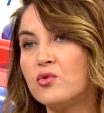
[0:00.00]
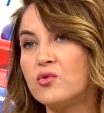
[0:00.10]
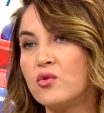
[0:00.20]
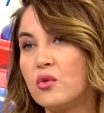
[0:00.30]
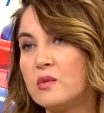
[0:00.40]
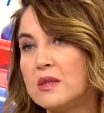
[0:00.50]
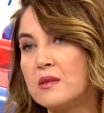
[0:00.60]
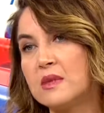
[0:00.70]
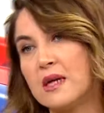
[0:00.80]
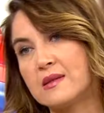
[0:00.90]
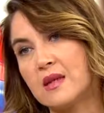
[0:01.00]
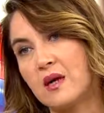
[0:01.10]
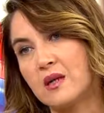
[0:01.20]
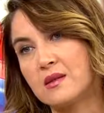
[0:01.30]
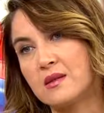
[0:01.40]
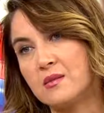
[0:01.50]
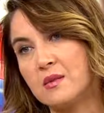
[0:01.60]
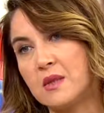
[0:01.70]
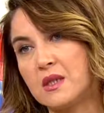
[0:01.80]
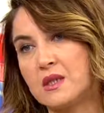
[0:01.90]
gözün görmesini biraz daha
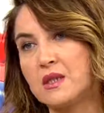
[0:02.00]
arttırabilmek